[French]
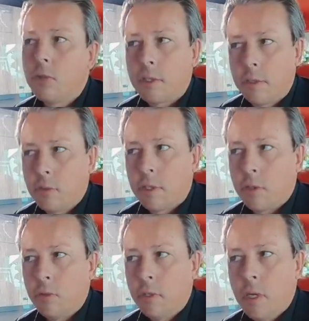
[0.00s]
dans la, rue.
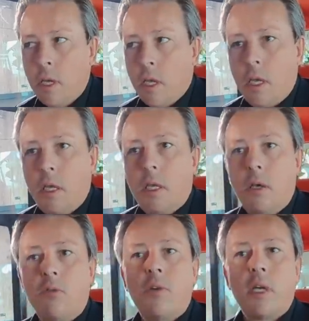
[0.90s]
Ah et,
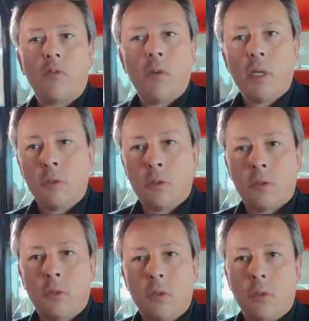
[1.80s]
on va la voir dans,
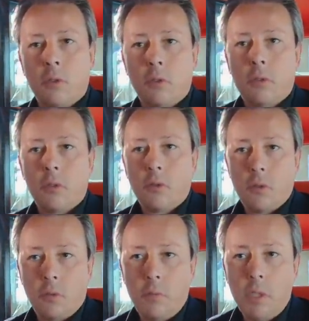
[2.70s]

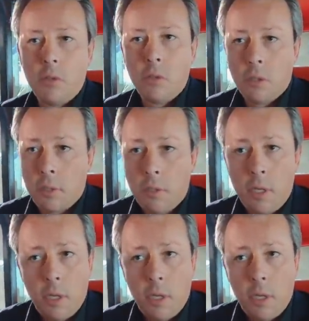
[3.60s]
le milieu euh,